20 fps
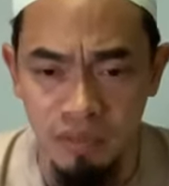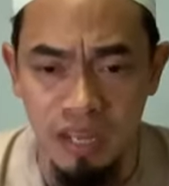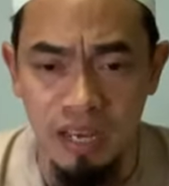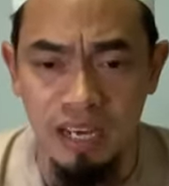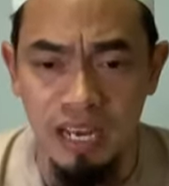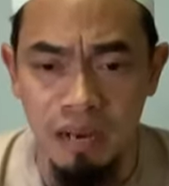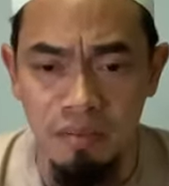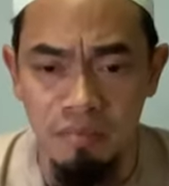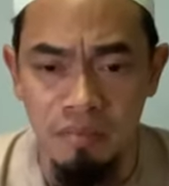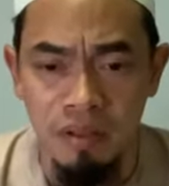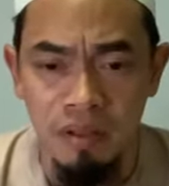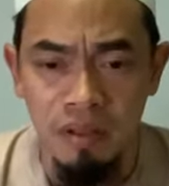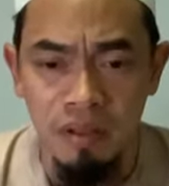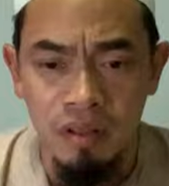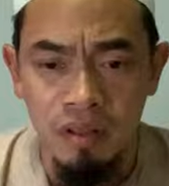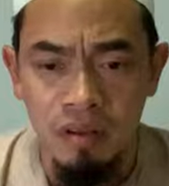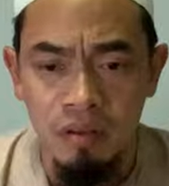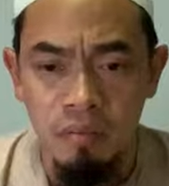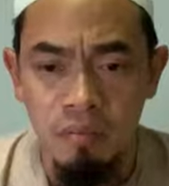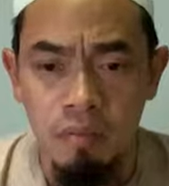นะครับ
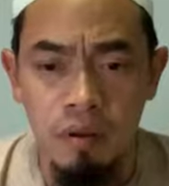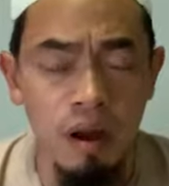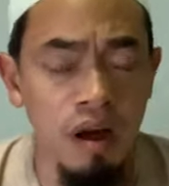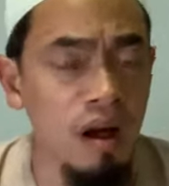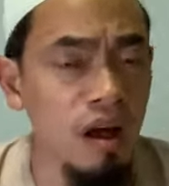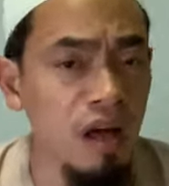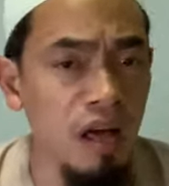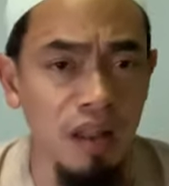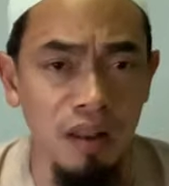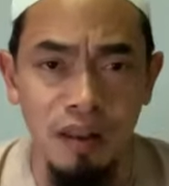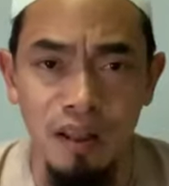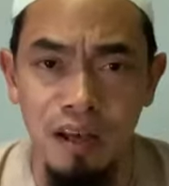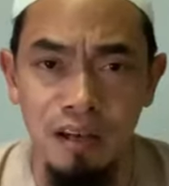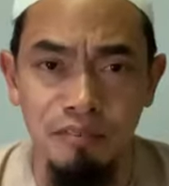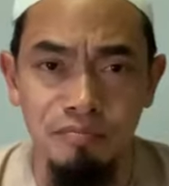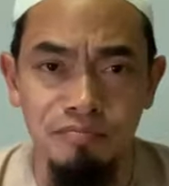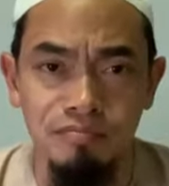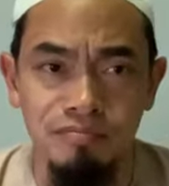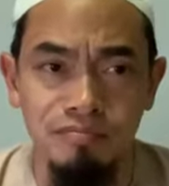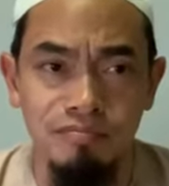เพราะอัลลอฮ์
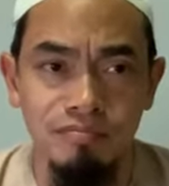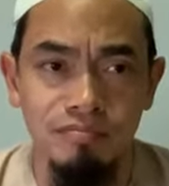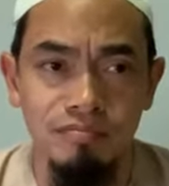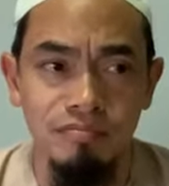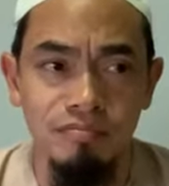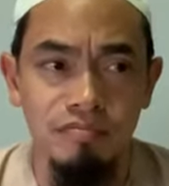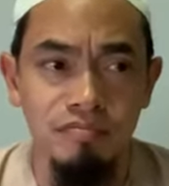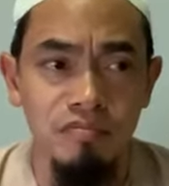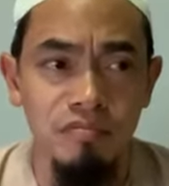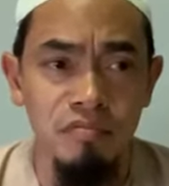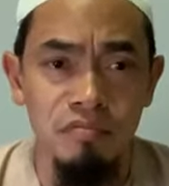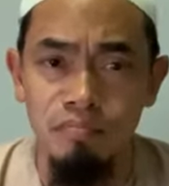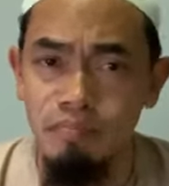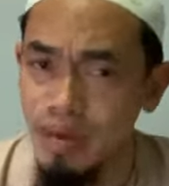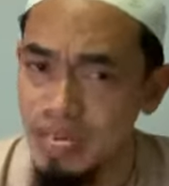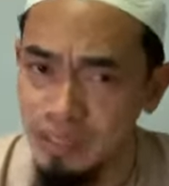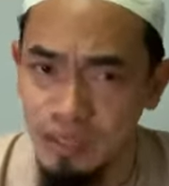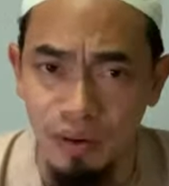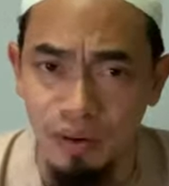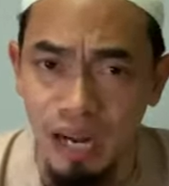
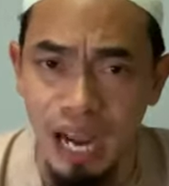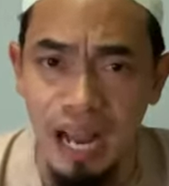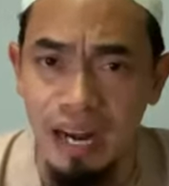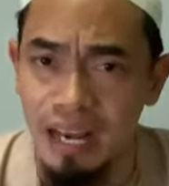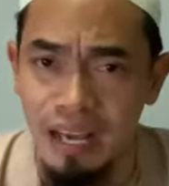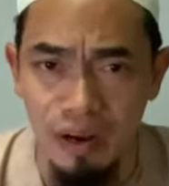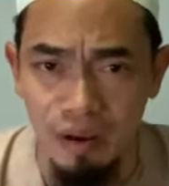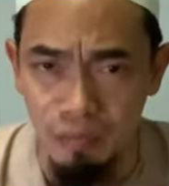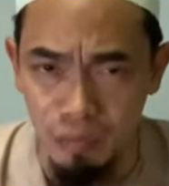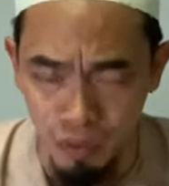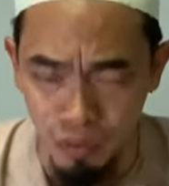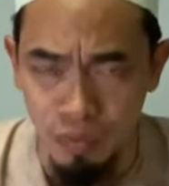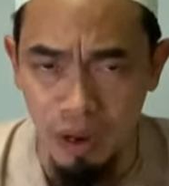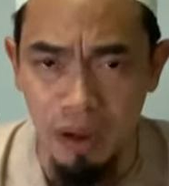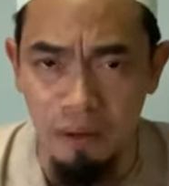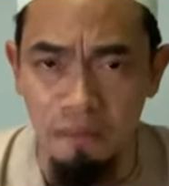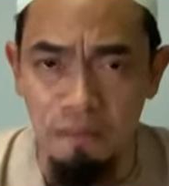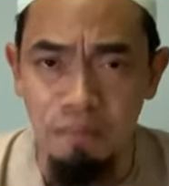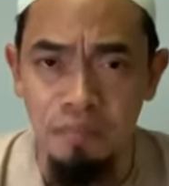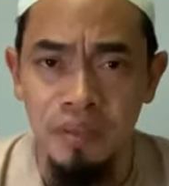ไม่ต้องการให้เราหมดหวั
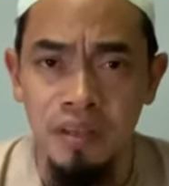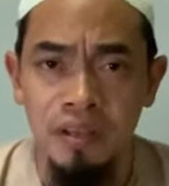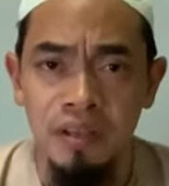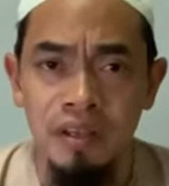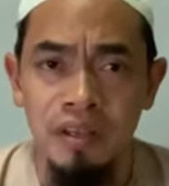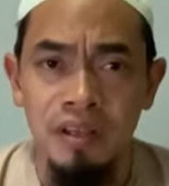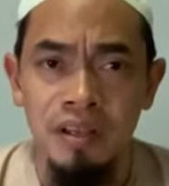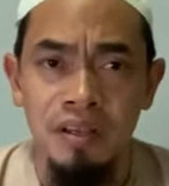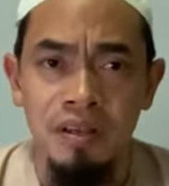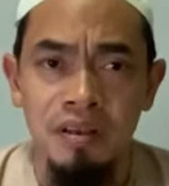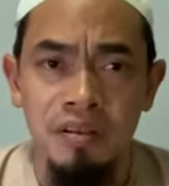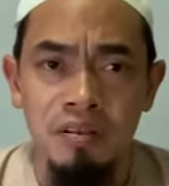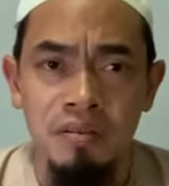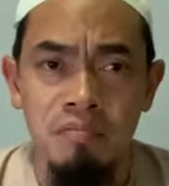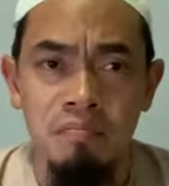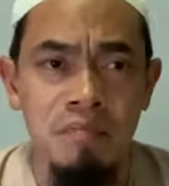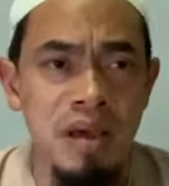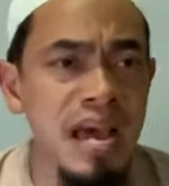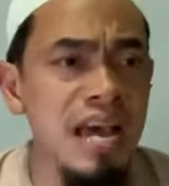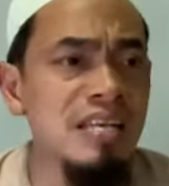ง
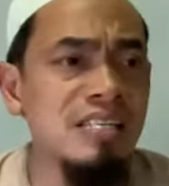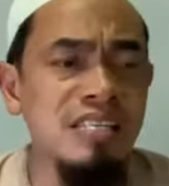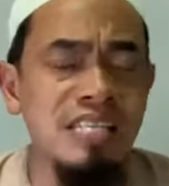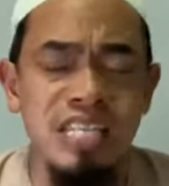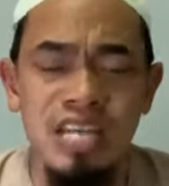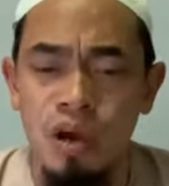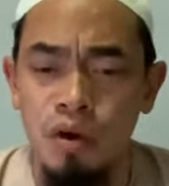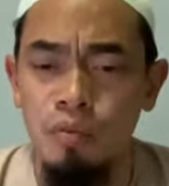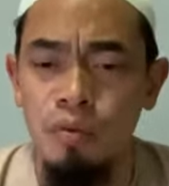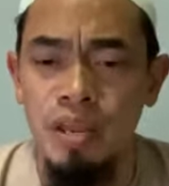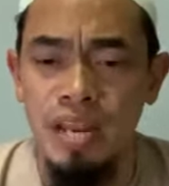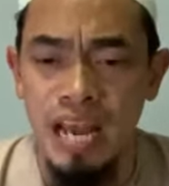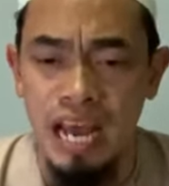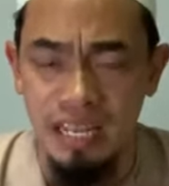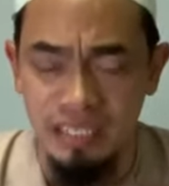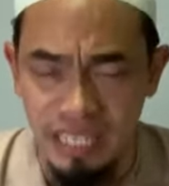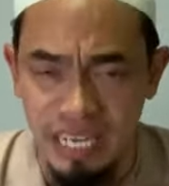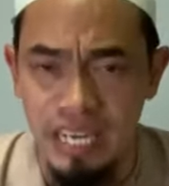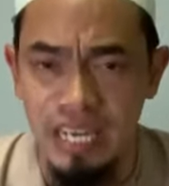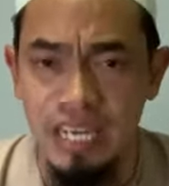แม้เสี้ยววินา
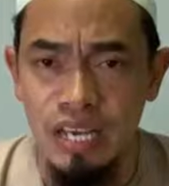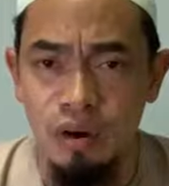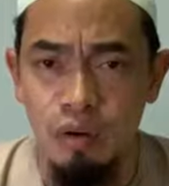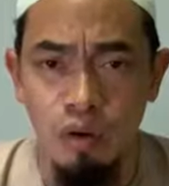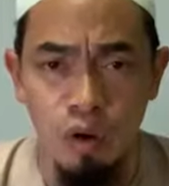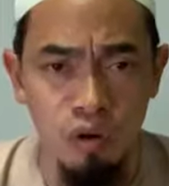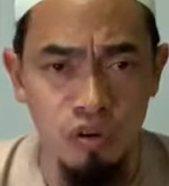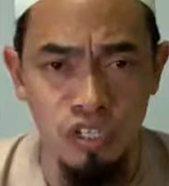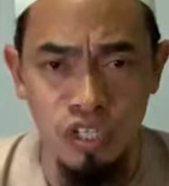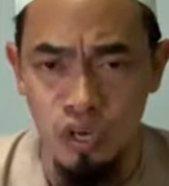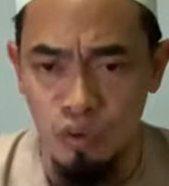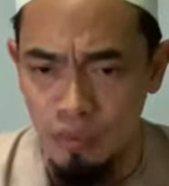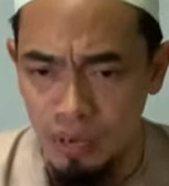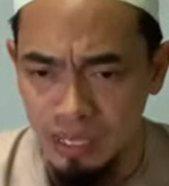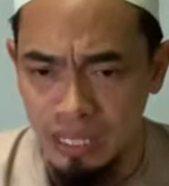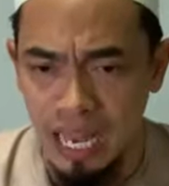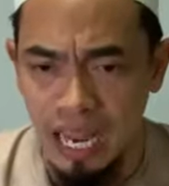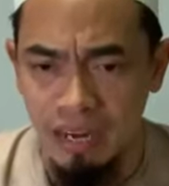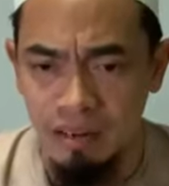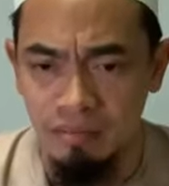ทีเดียวของชีวิต
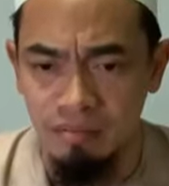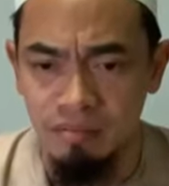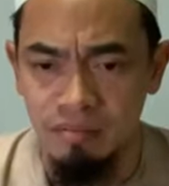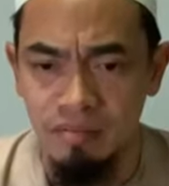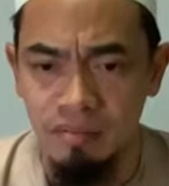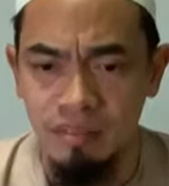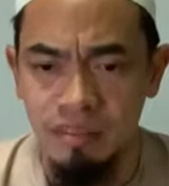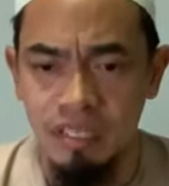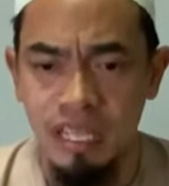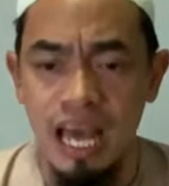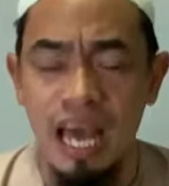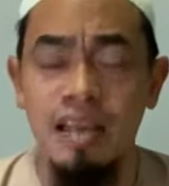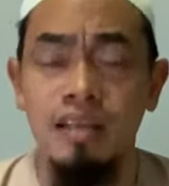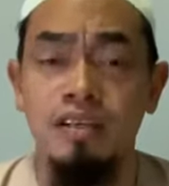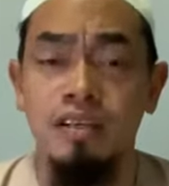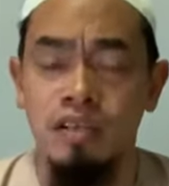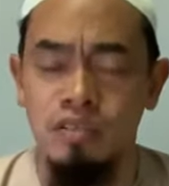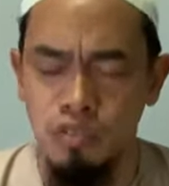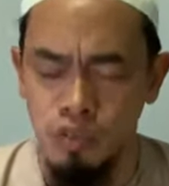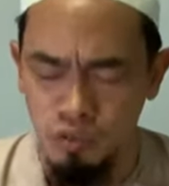ท่าน
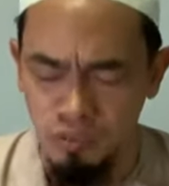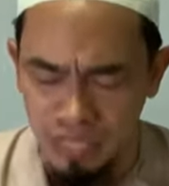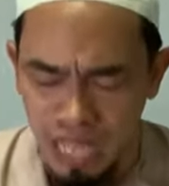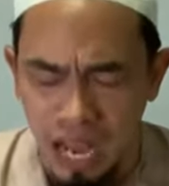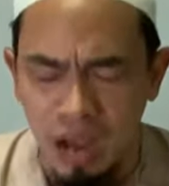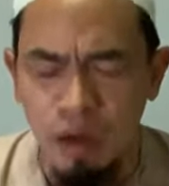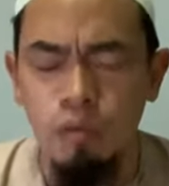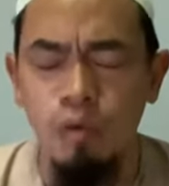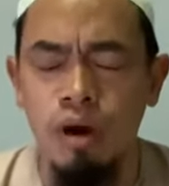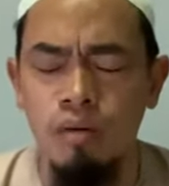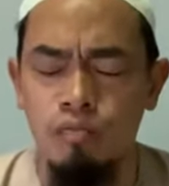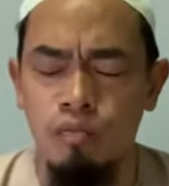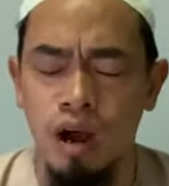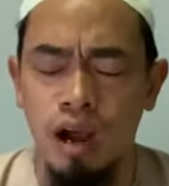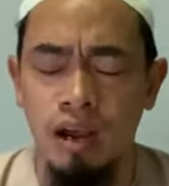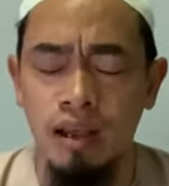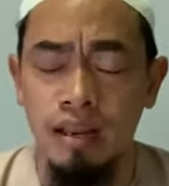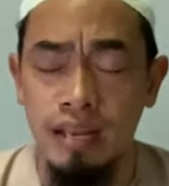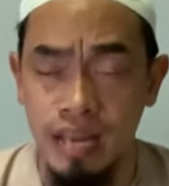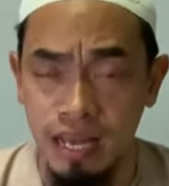ก็จงตั้งความหวัง
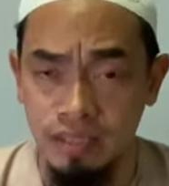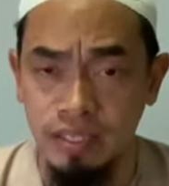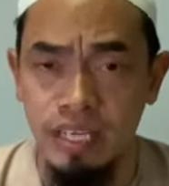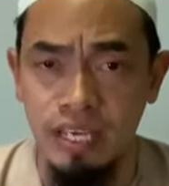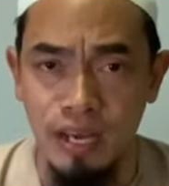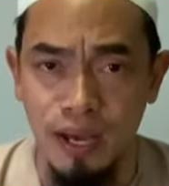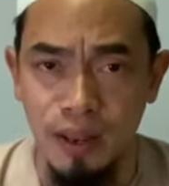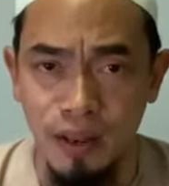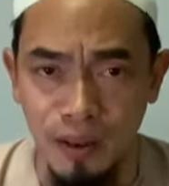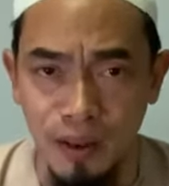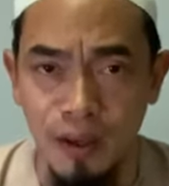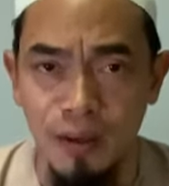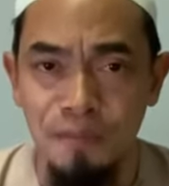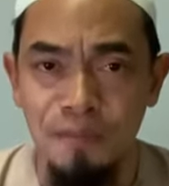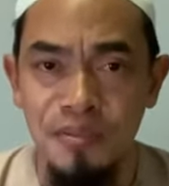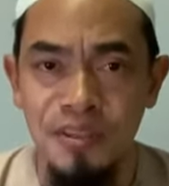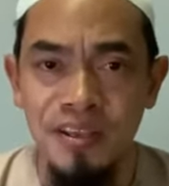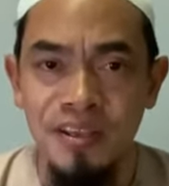ณที่อัลลอฮ์